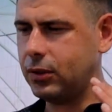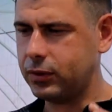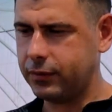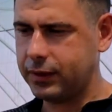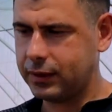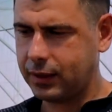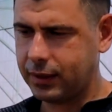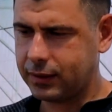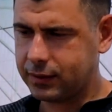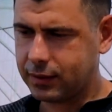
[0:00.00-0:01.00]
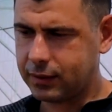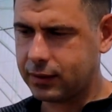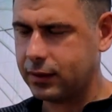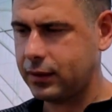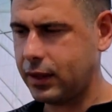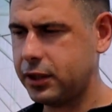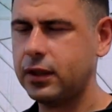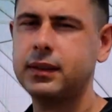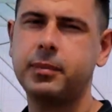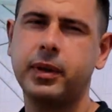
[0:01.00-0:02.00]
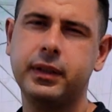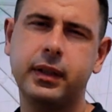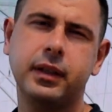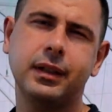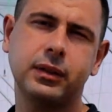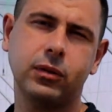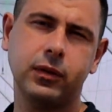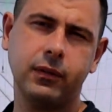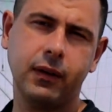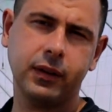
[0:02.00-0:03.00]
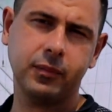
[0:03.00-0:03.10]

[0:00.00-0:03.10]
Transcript: э, миллионов где-то лет назад началось падение СО2 в